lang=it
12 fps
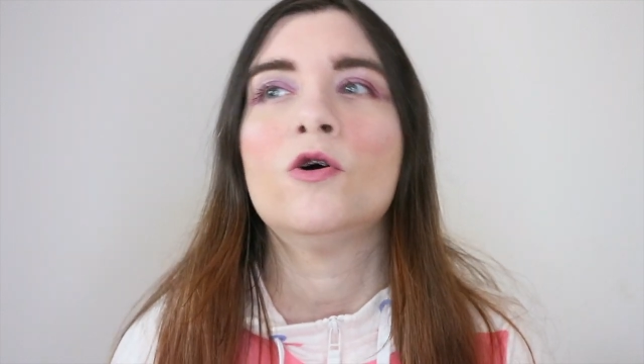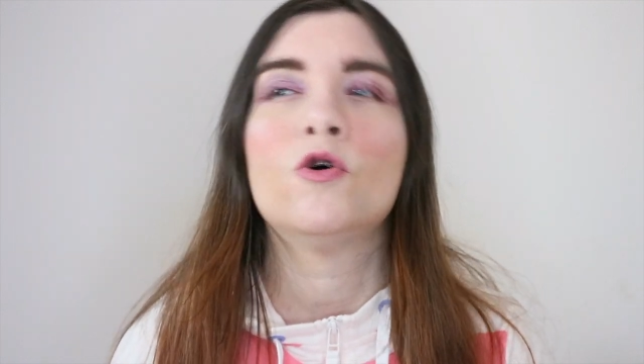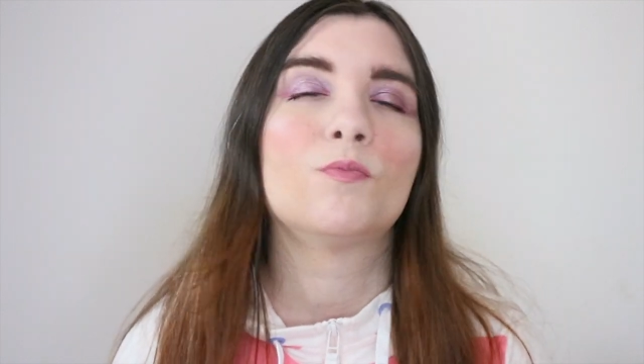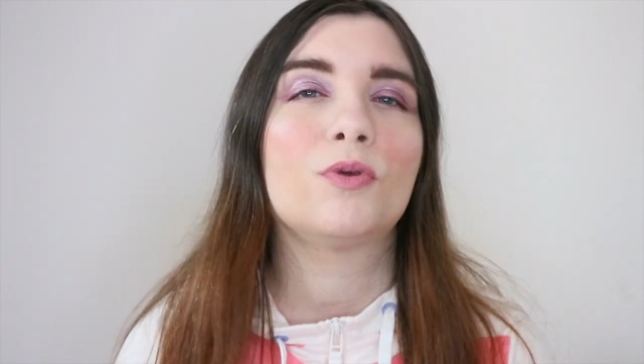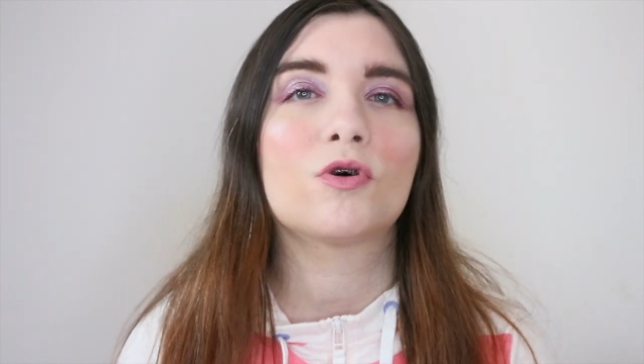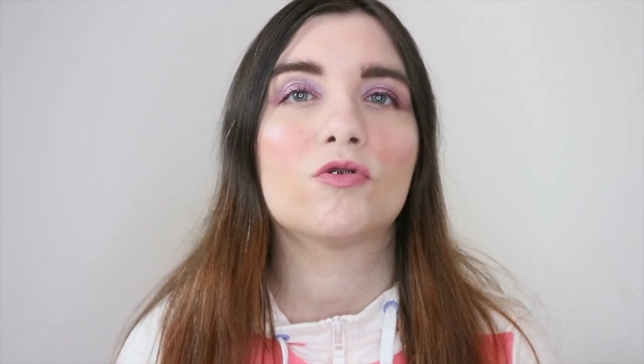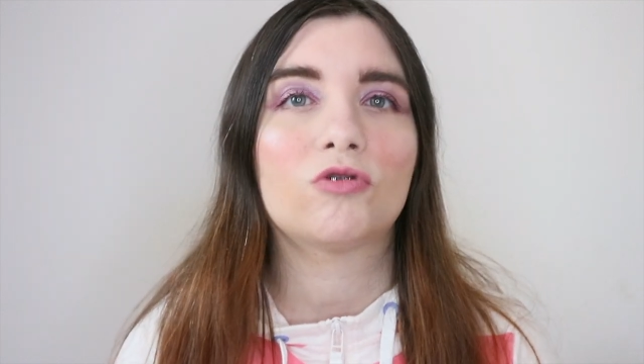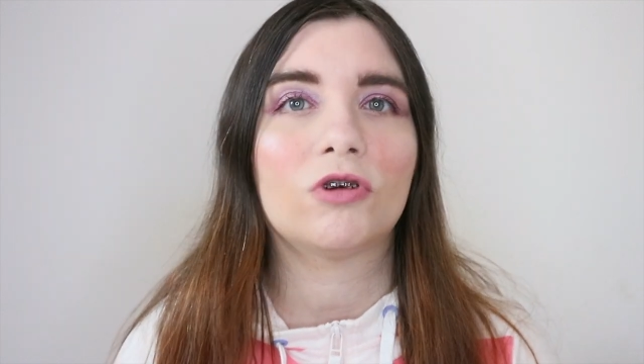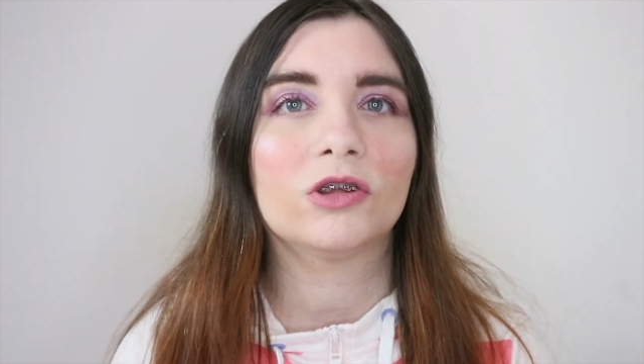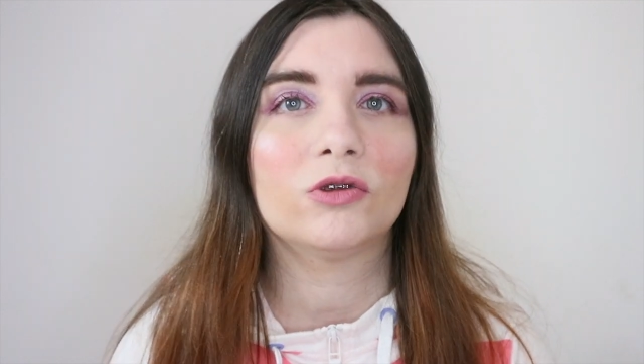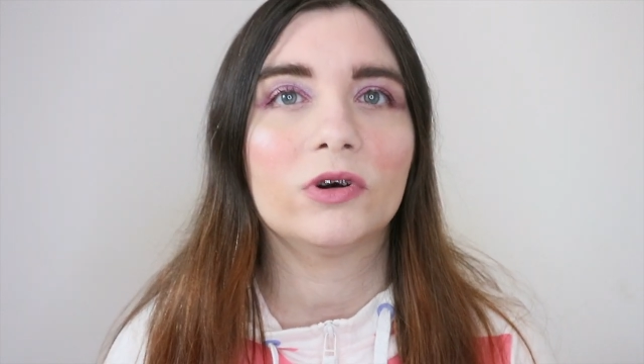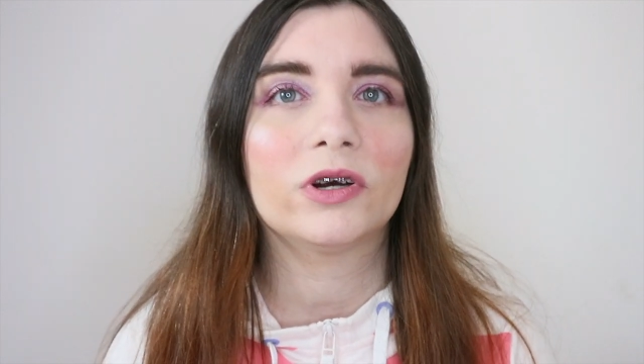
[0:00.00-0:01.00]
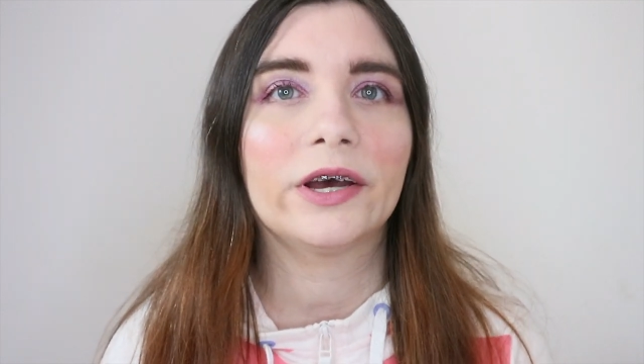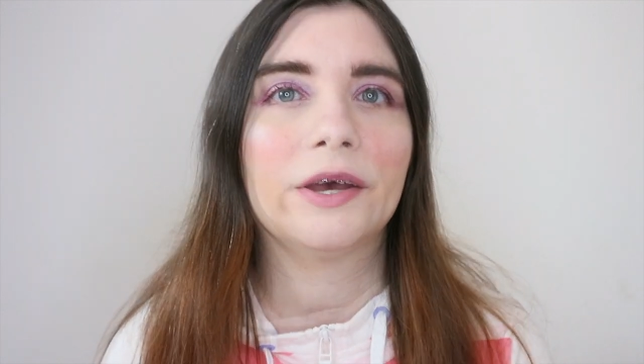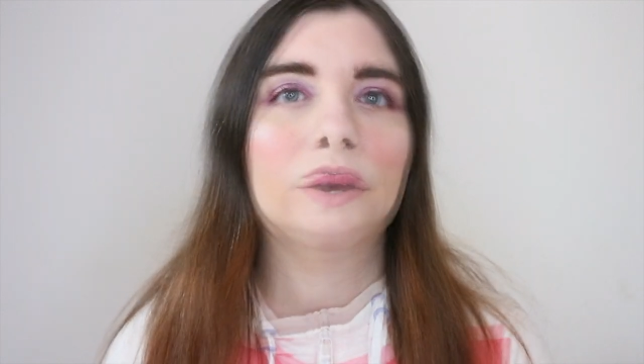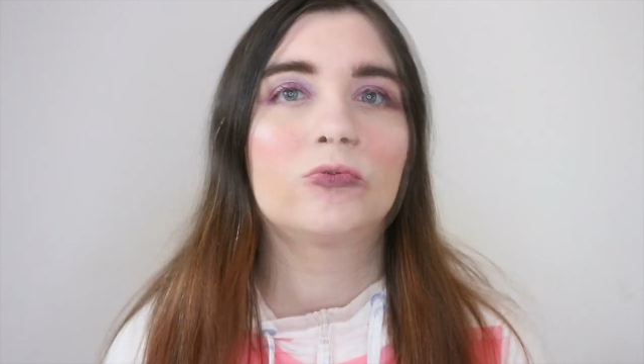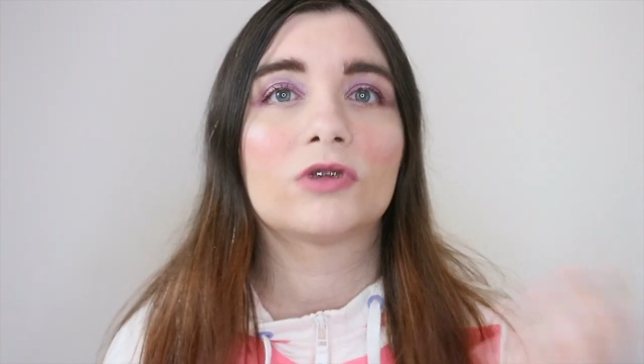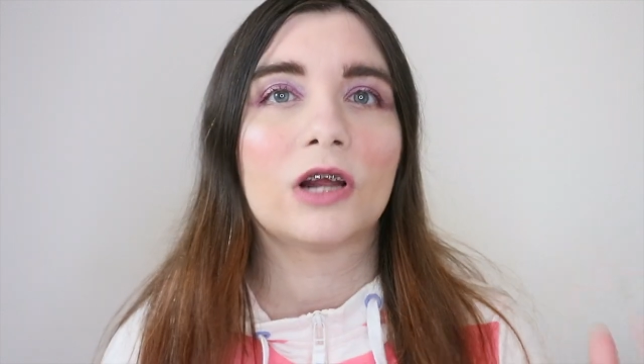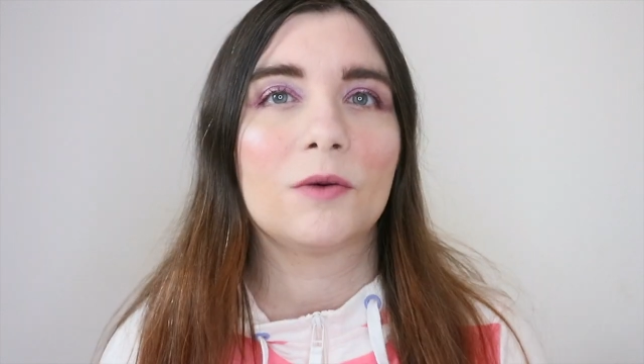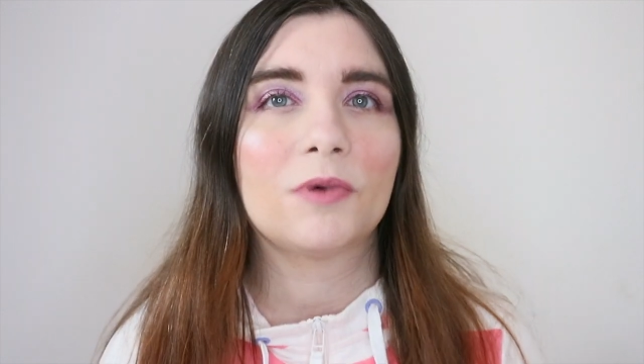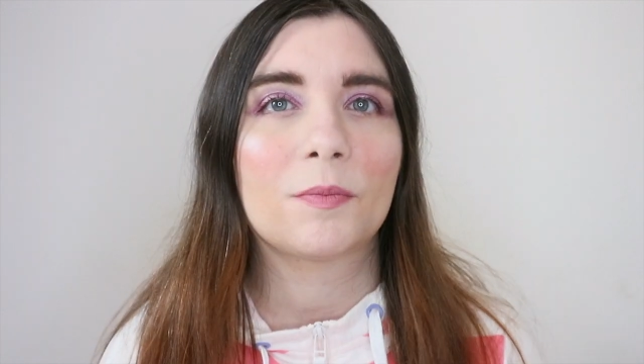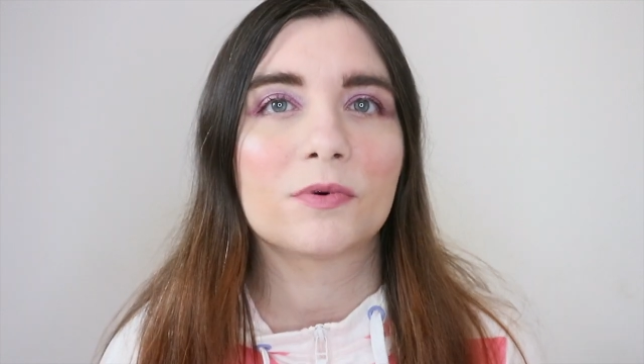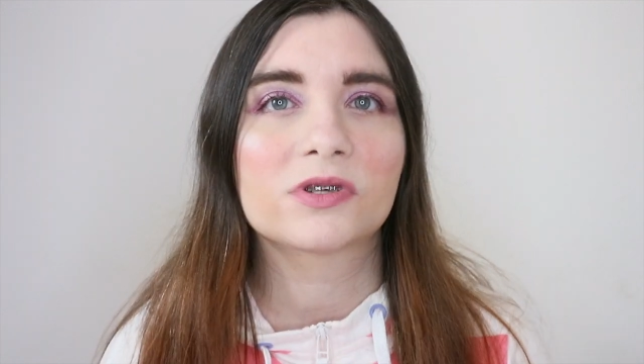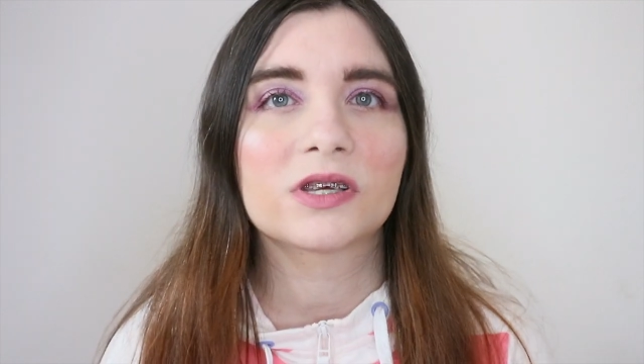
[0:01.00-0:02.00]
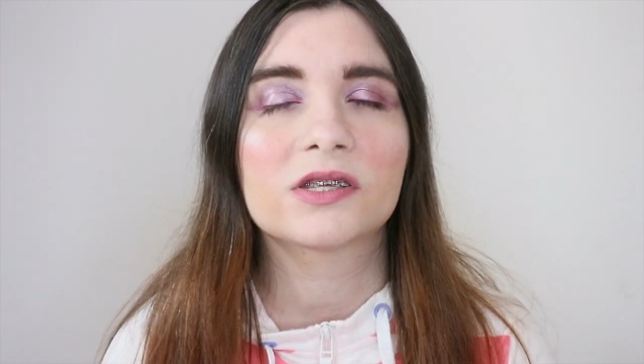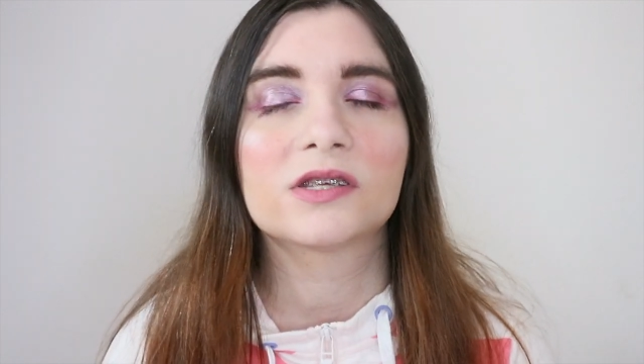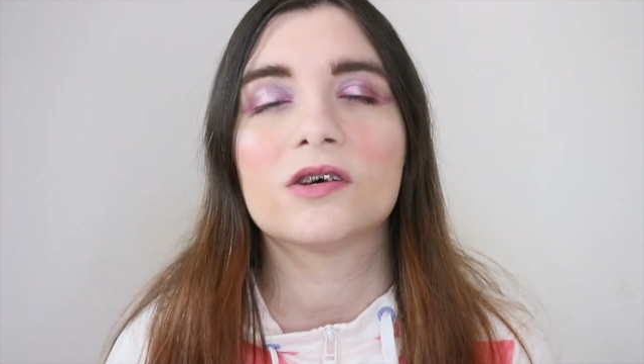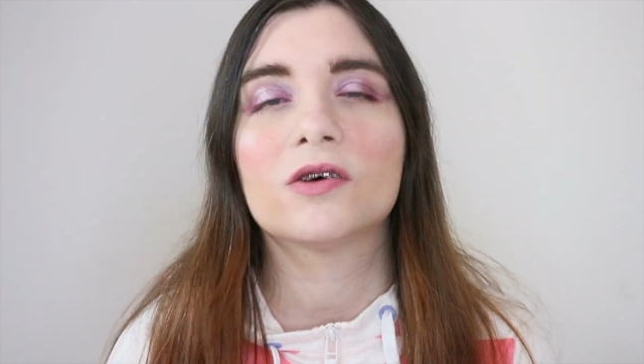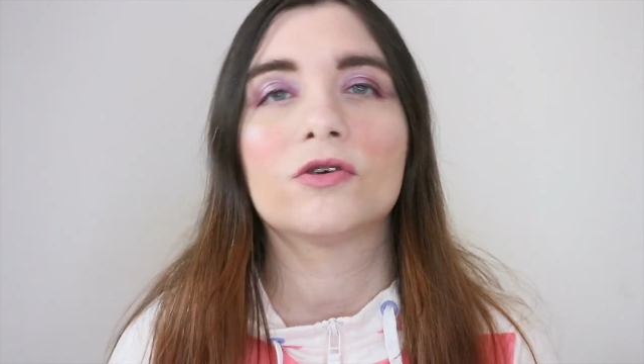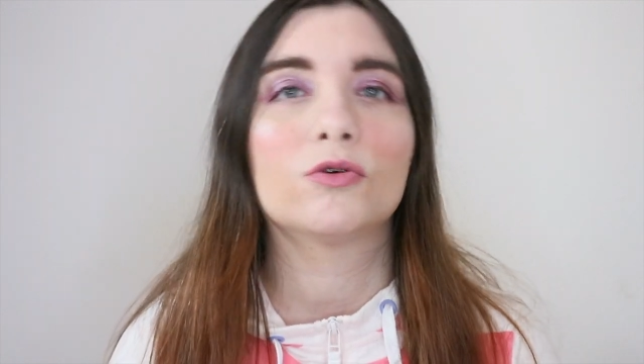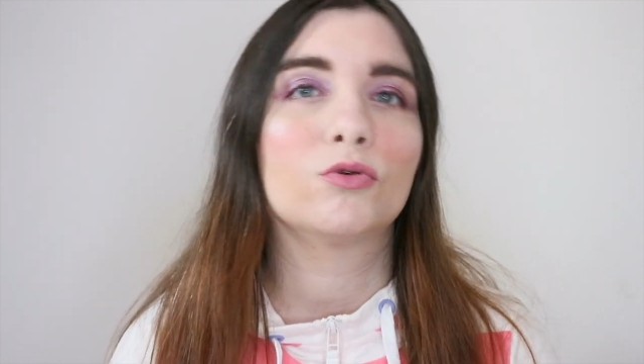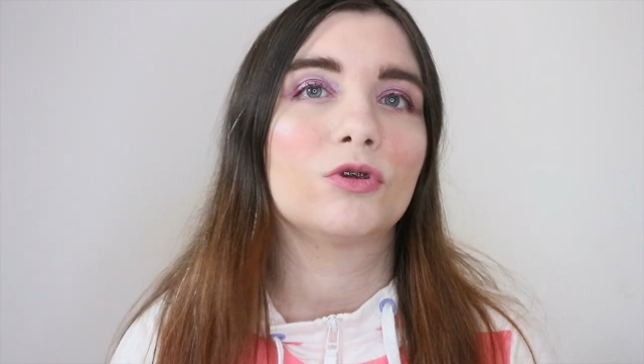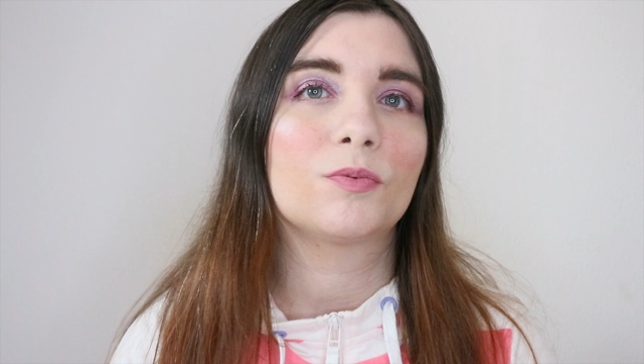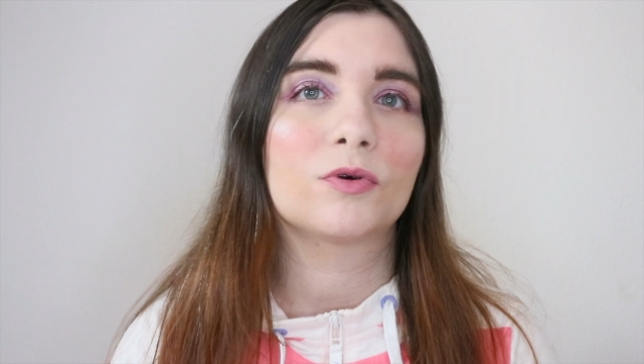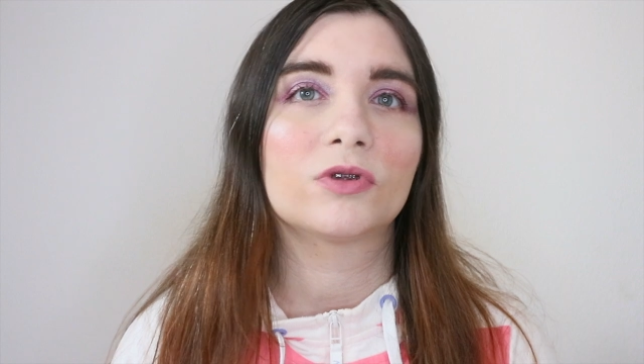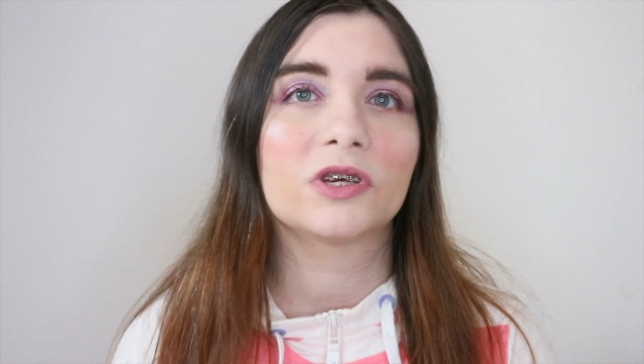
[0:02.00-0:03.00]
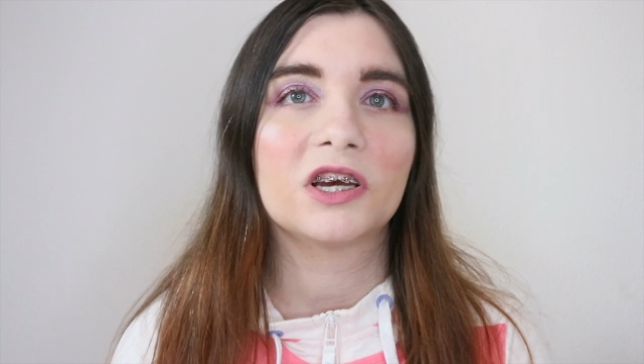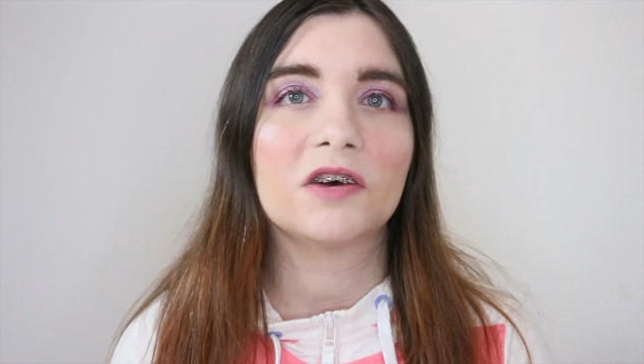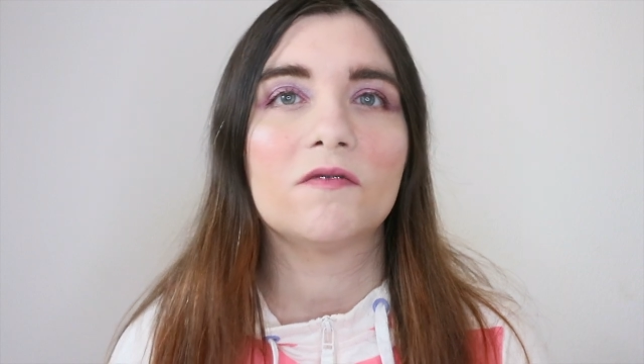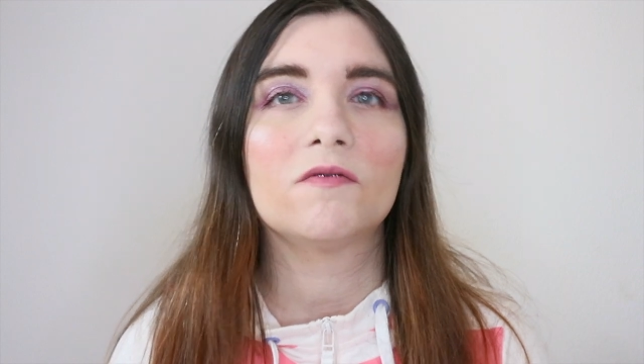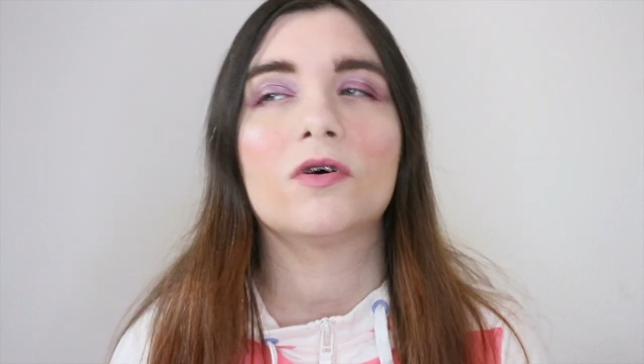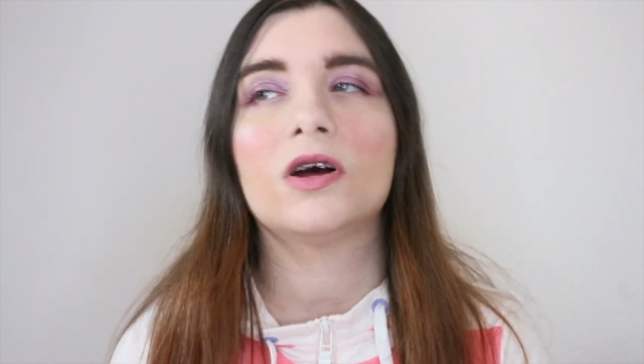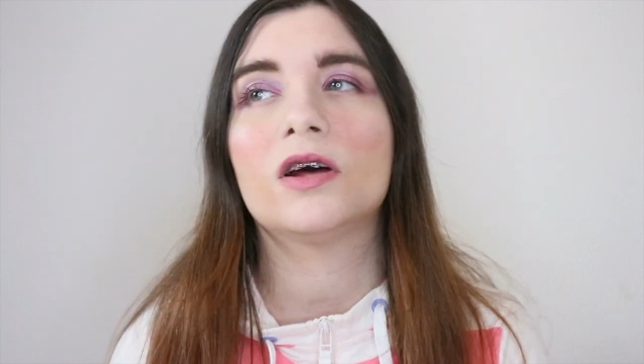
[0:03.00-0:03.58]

un po' controllato anche tutta la mia postazione tutti i prodotti che avevo e